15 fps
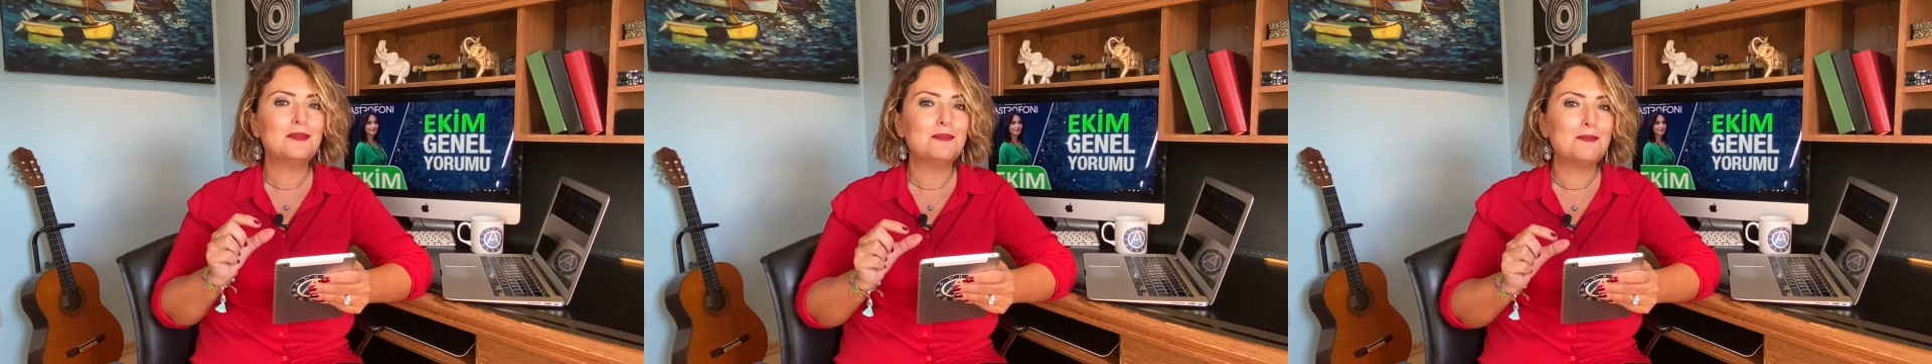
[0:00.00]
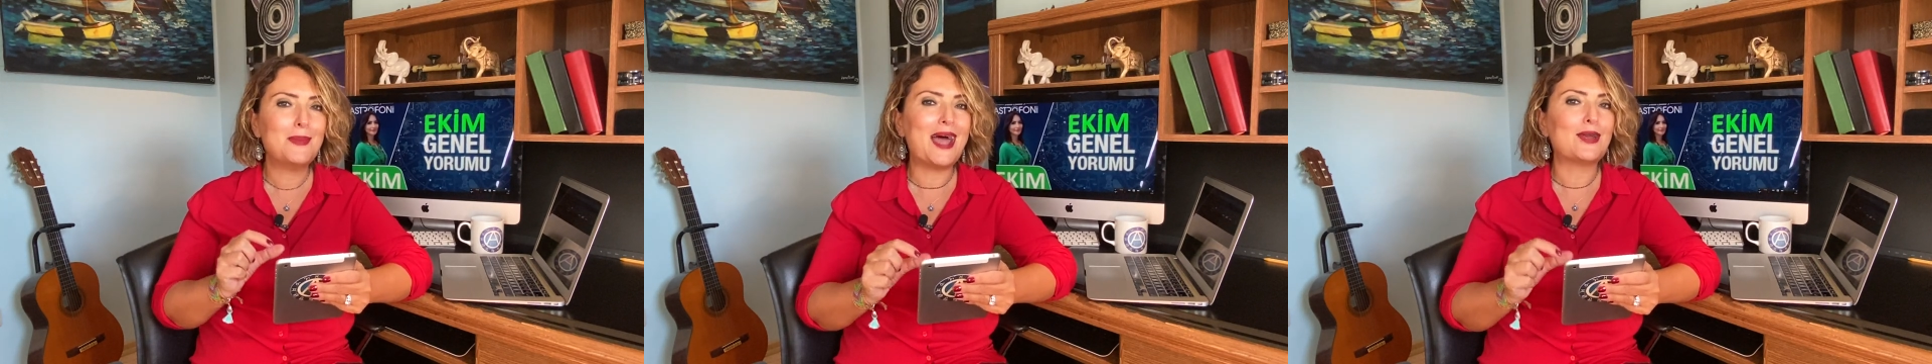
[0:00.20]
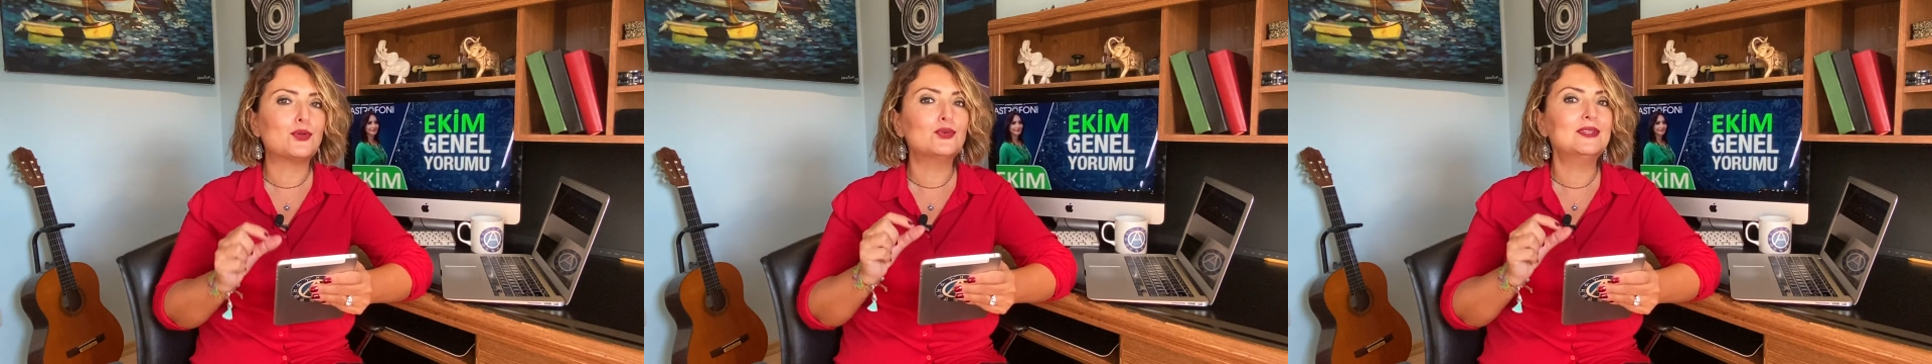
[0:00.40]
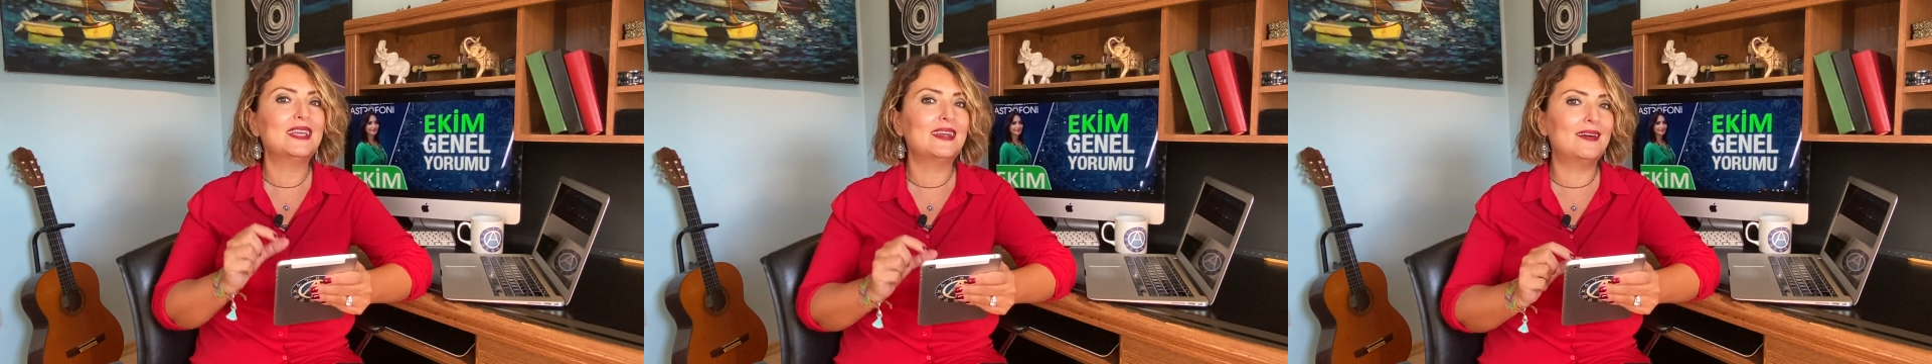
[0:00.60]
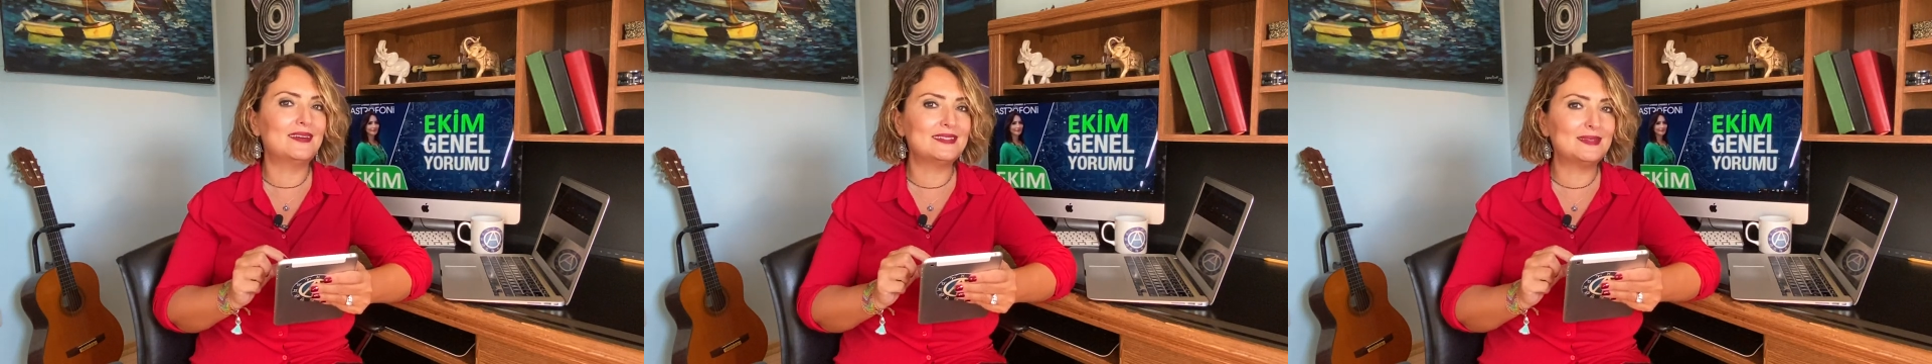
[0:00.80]
Merkür
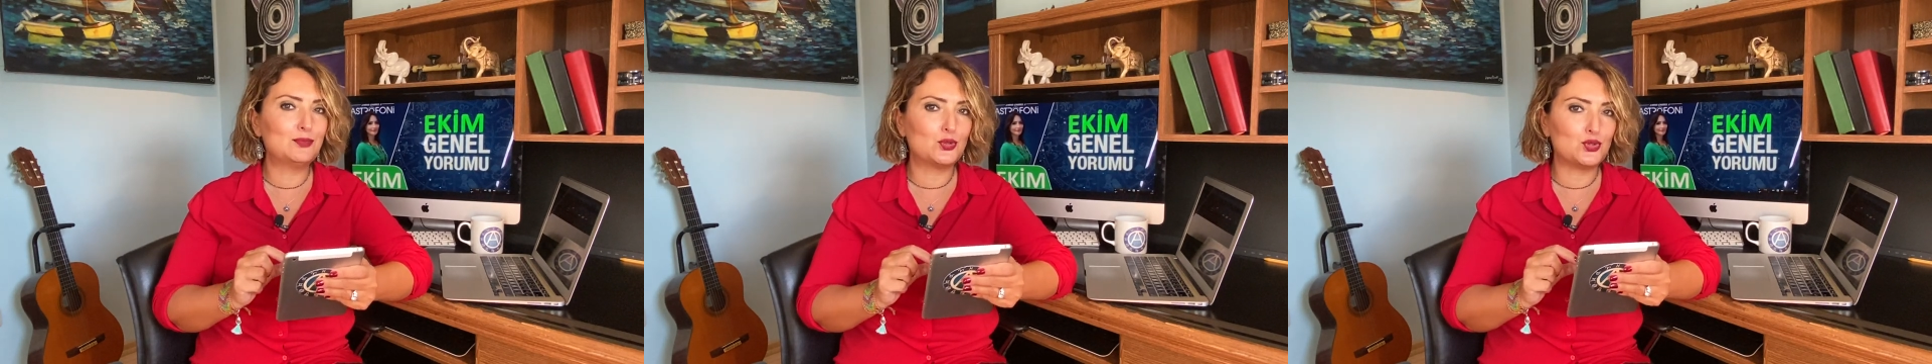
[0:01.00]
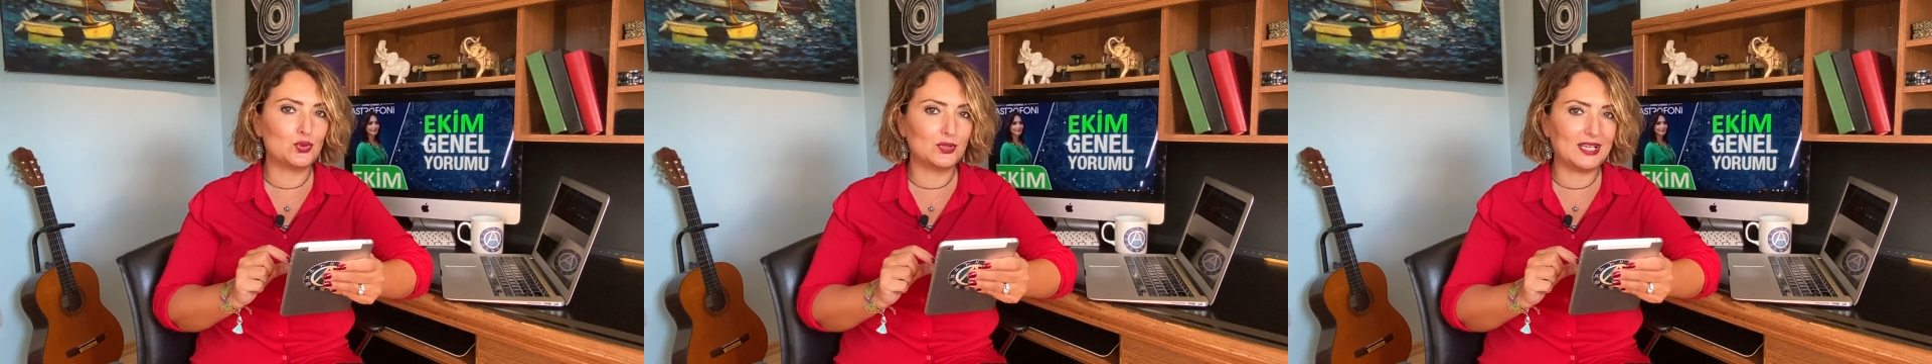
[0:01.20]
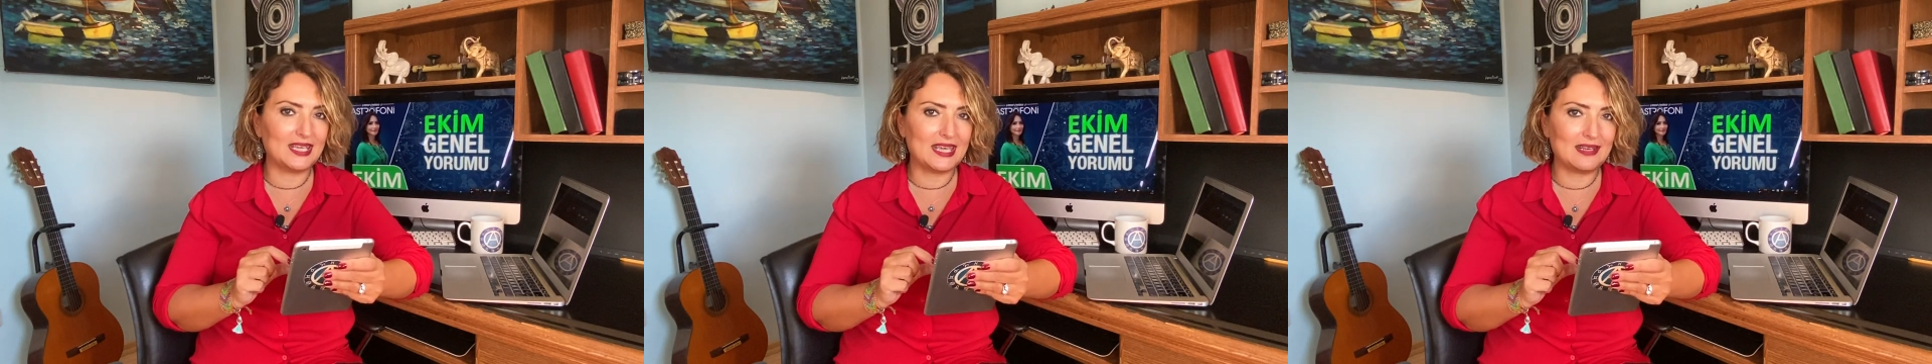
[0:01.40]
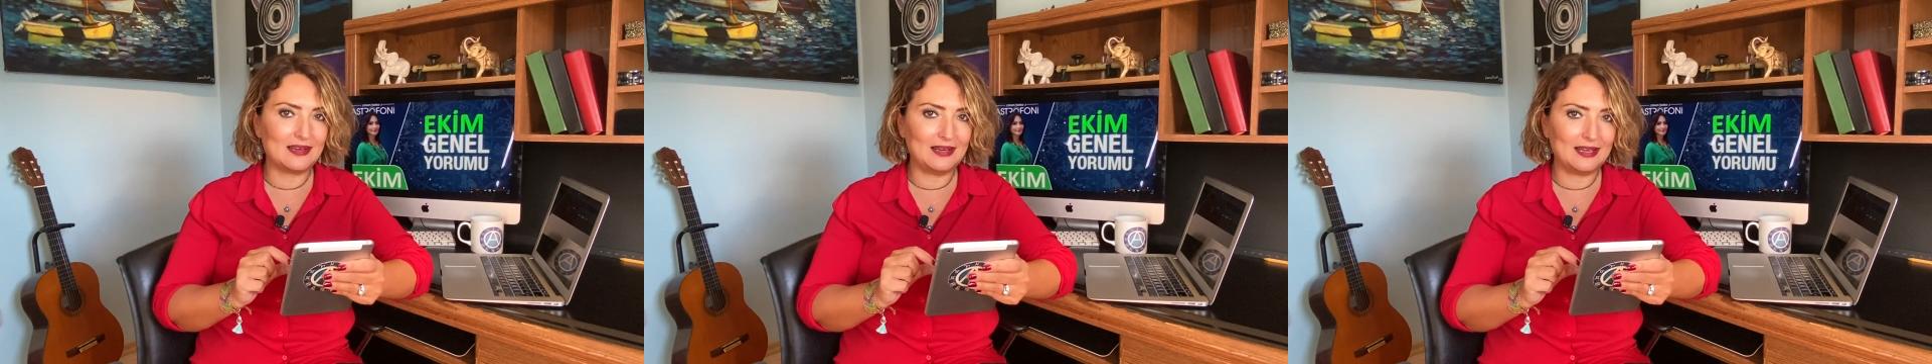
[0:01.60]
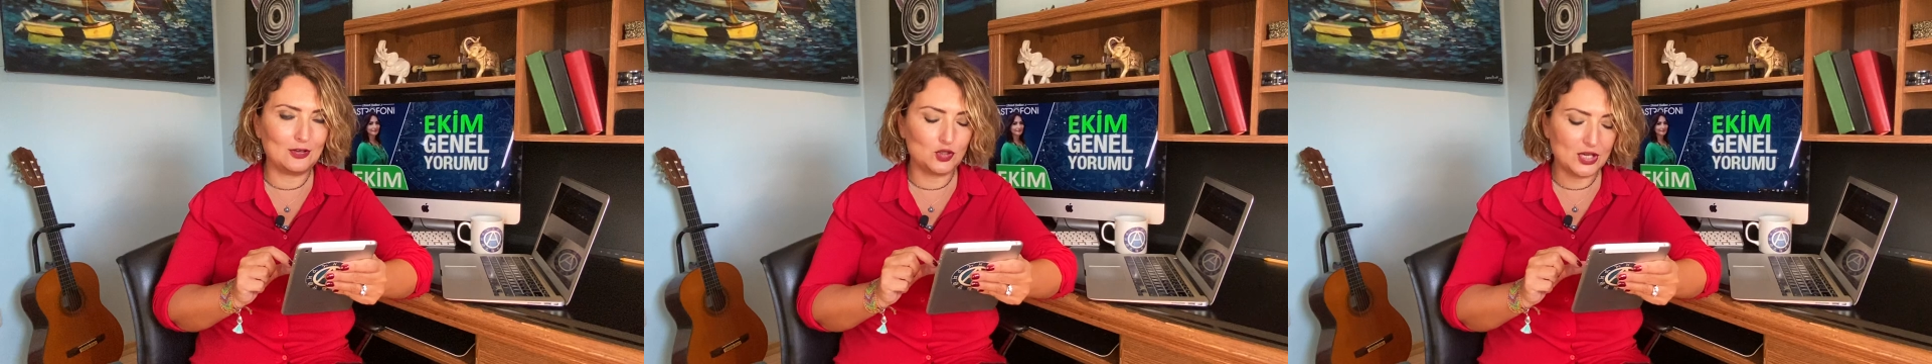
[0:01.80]
terazi burcunda
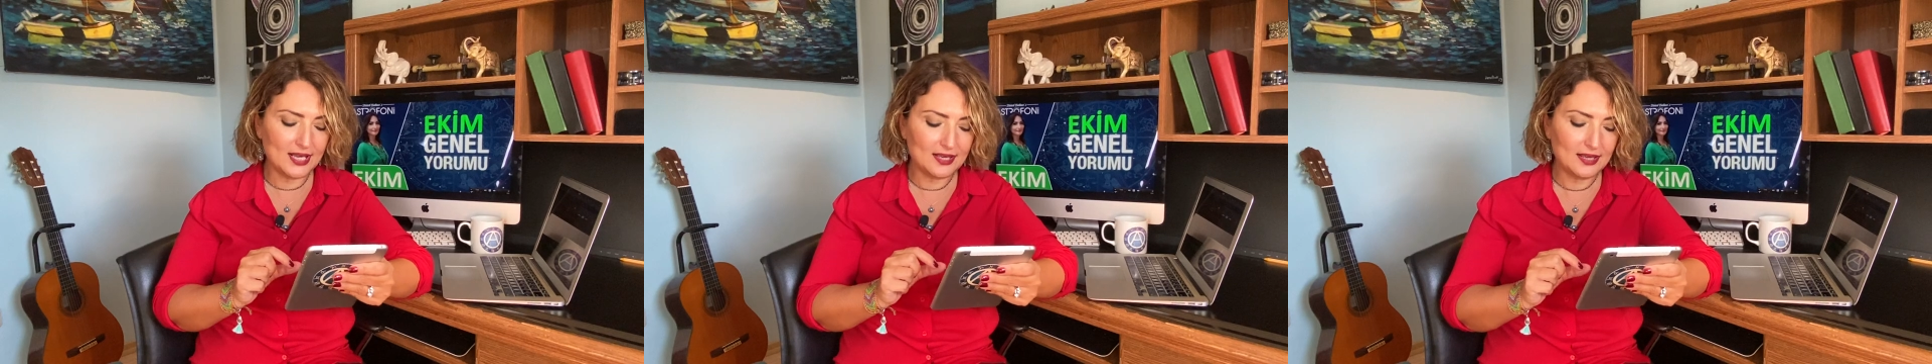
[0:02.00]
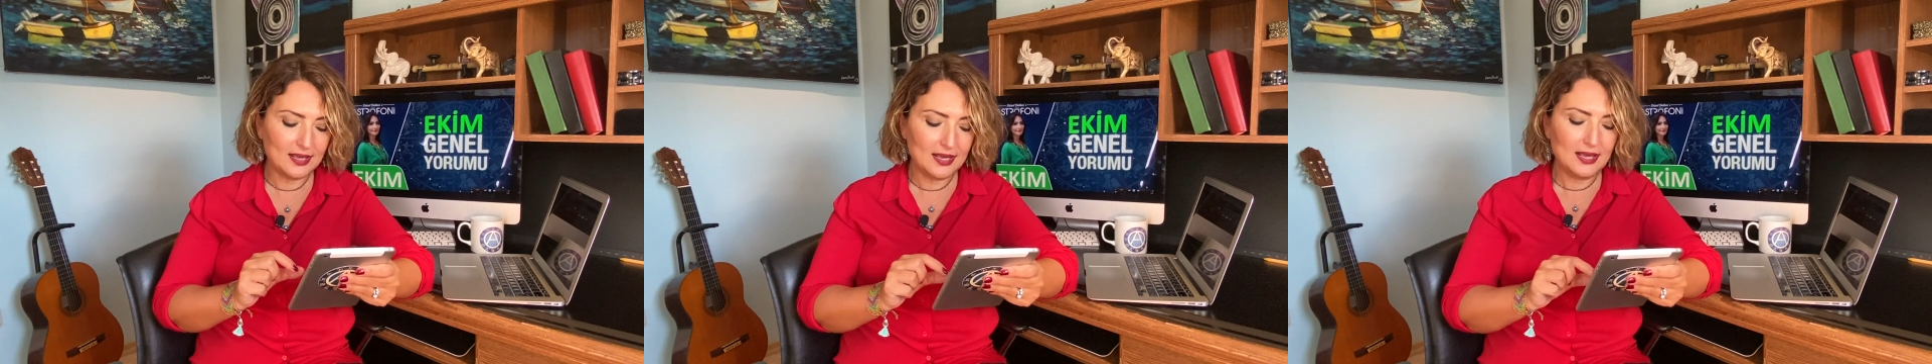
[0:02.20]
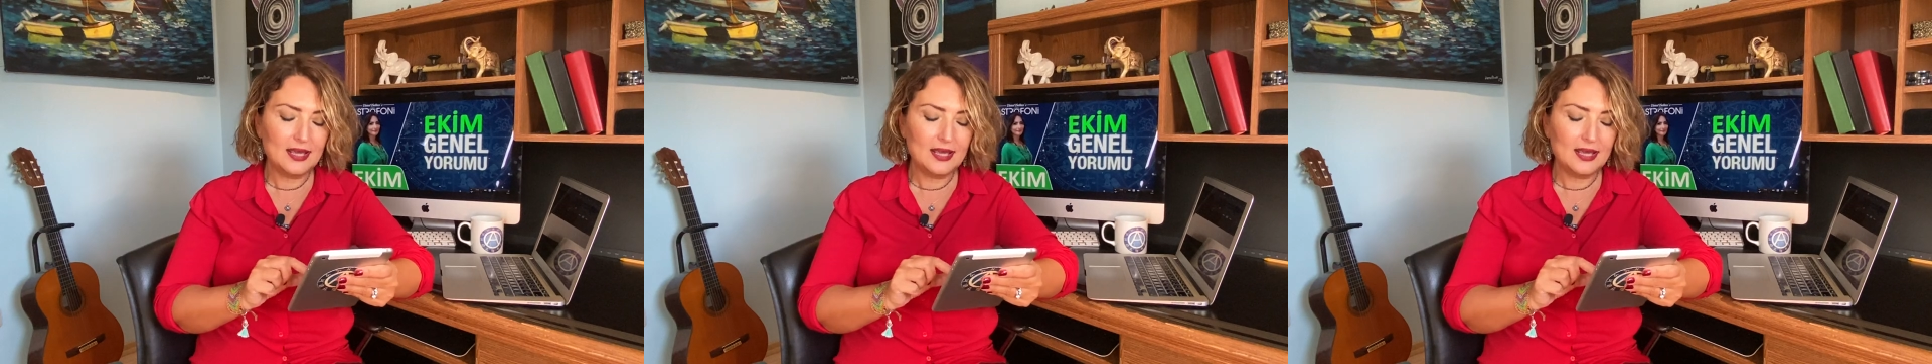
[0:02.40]
gerileyecek.